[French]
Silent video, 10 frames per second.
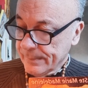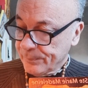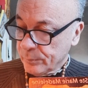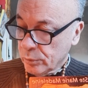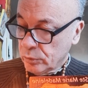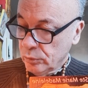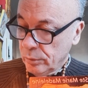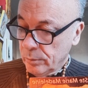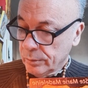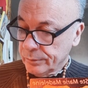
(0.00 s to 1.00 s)
pour tout le
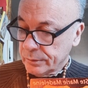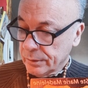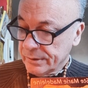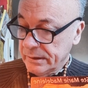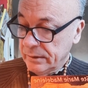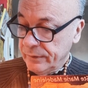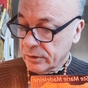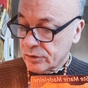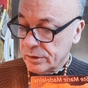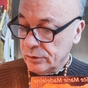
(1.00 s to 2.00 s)
monde quand ils virent
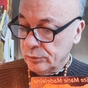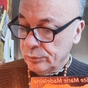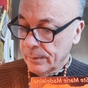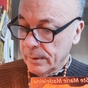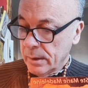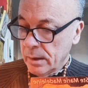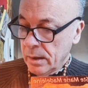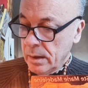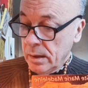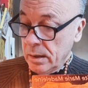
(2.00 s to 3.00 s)
Jésus.
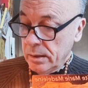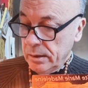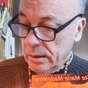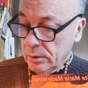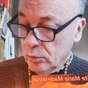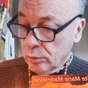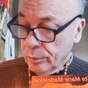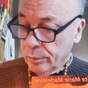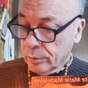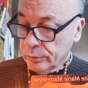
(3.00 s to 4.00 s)
Ils
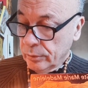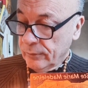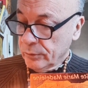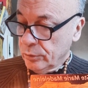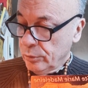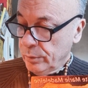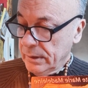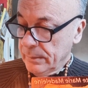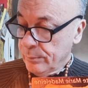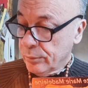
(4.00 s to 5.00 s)
coururent au devant de
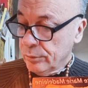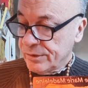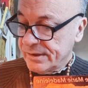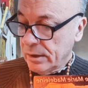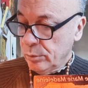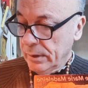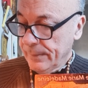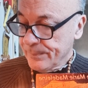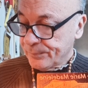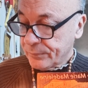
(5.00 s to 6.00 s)
lui pour le saluer.
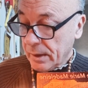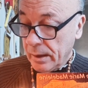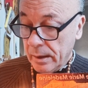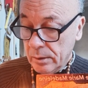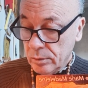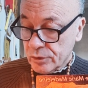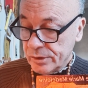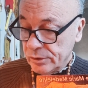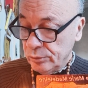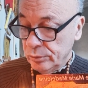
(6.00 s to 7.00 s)
Alors
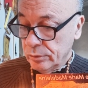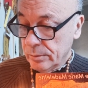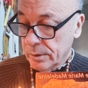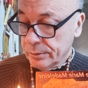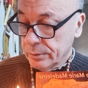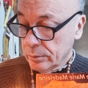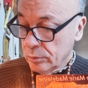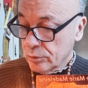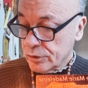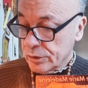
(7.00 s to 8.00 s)
Jésus demande
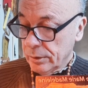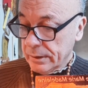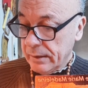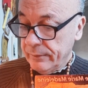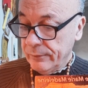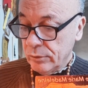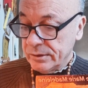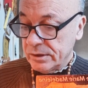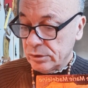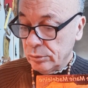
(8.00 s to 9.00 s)
aux gens Qu'avez-vous à
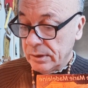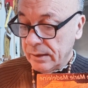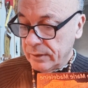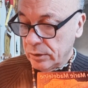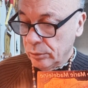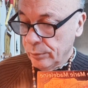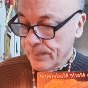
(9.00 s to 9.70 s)
discuter avec eux